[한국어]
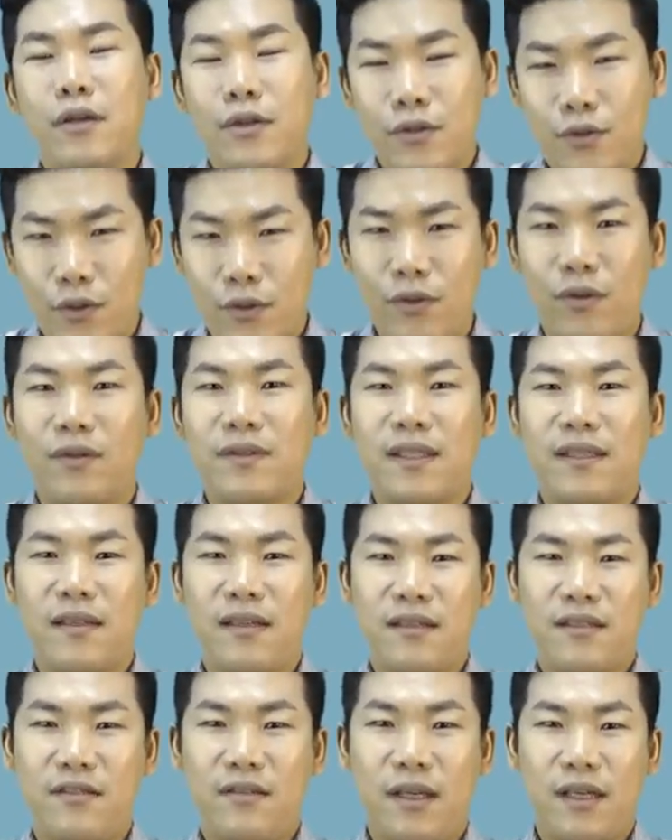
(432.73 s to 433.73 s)
조정
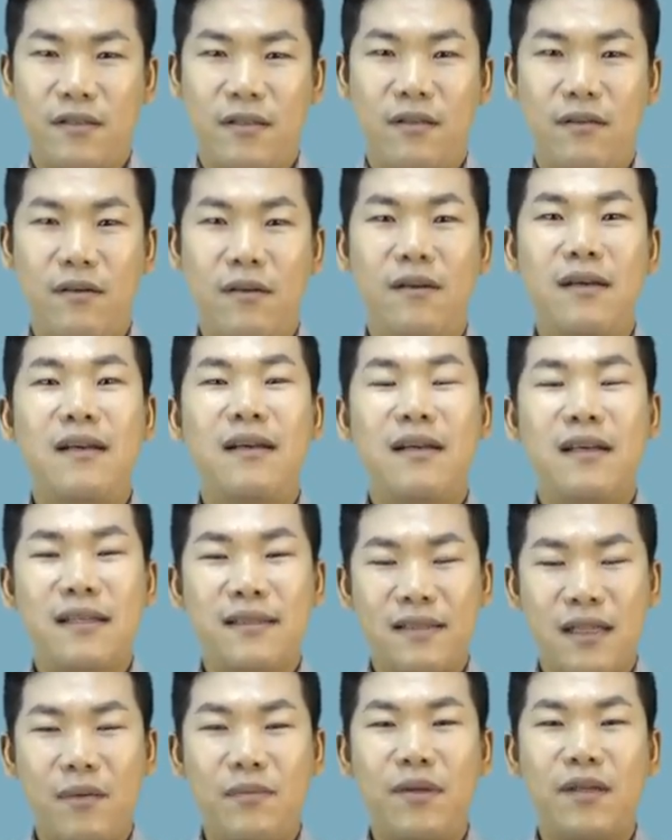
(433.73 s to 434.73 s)
대상 지역에서
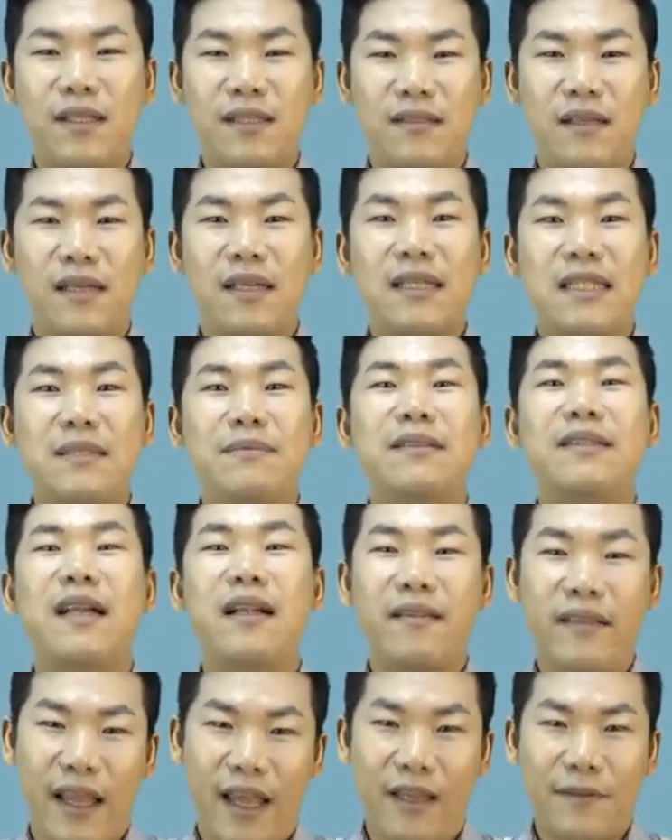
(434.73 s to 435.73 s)
3억 이상의 집을
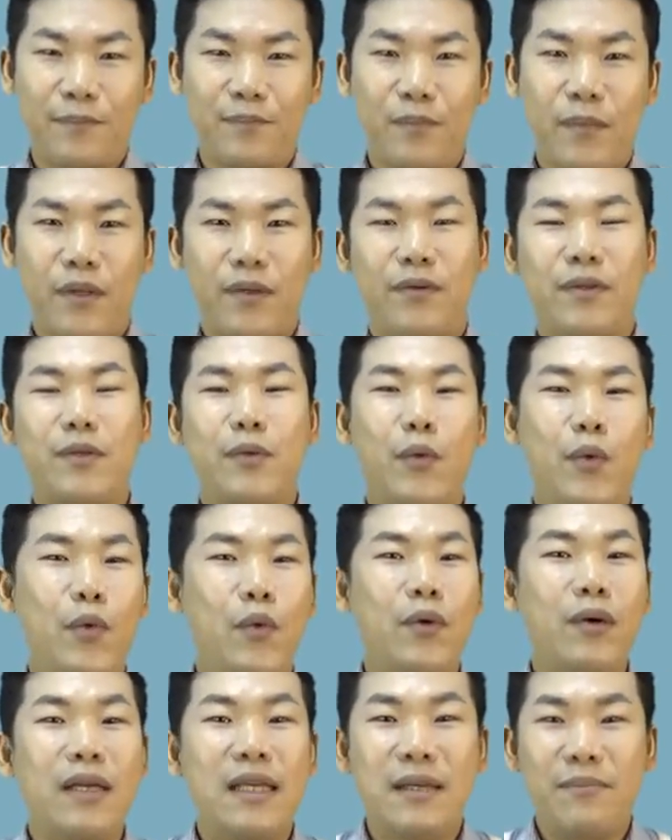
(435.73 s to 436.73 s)
살 때
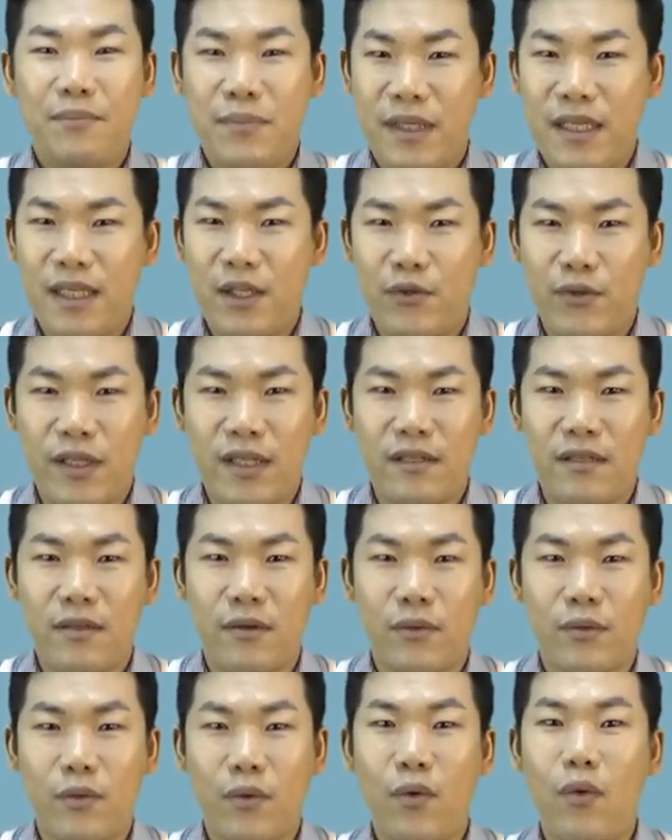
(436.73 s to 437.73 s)
그리고 비규제
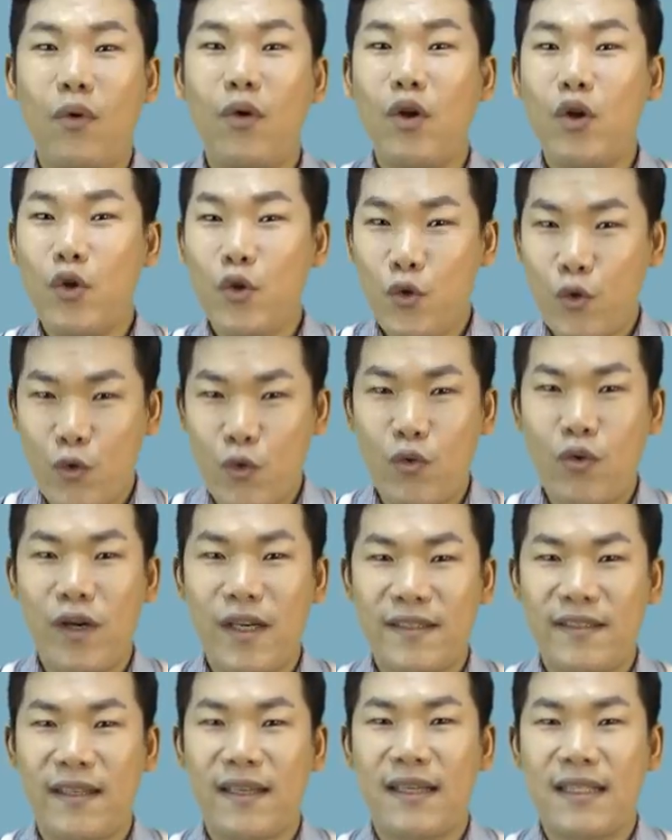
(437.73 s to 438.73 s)
지역도
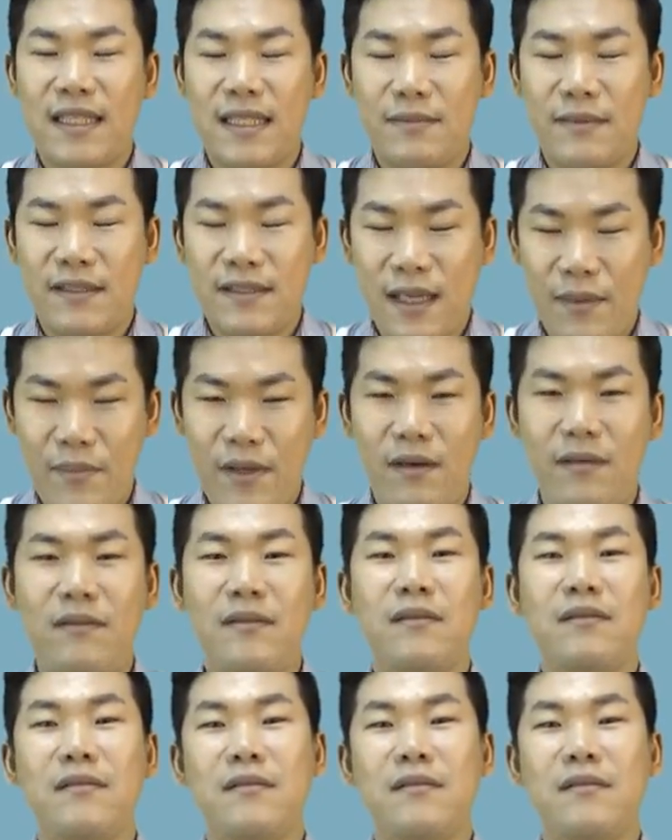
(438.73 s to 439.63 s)
6억 이상의 집을 사면